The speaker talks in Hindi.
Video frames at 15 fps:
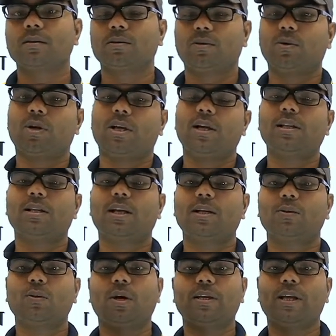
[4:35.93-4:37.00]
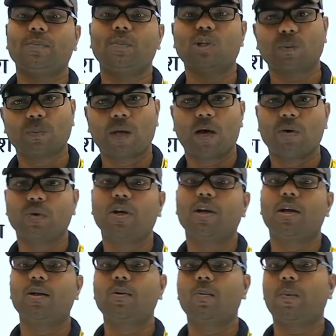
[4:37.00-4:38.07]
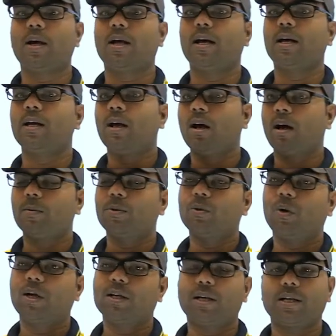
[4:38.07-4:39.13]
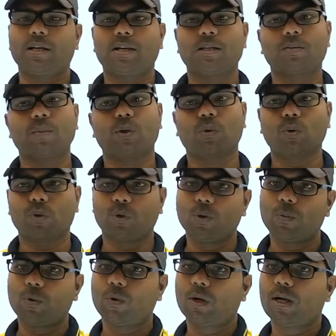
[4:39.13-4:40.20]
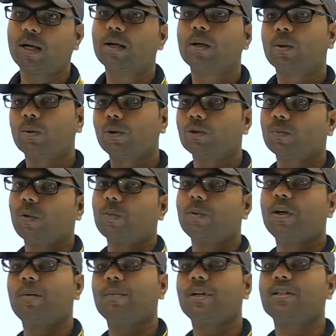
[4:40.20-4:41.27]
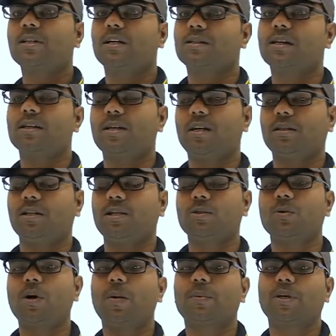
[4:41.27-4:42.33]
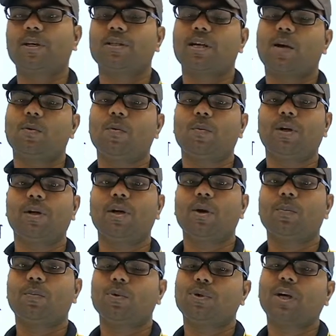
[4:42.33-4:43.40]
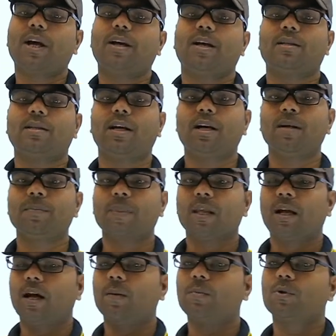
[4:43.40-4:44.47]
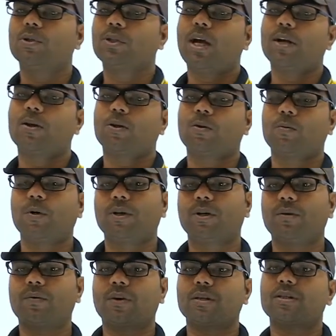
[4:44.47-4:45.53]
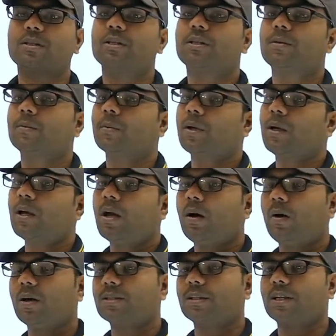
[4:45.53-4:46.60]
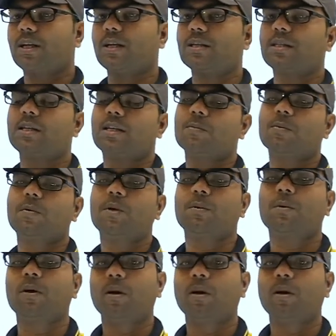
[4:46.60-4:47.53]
जो खेल था 2020 में आयोजन नहीं हो पाया अब 2021 में टोक्यो में होगा उस पर भी हमने चर्चा किया था जो आपके एग्जामों में पूछा गया था आपको चार अक्टूबर के फर्स्ट सीटिंग में और सेकेंड सीटिंग में भी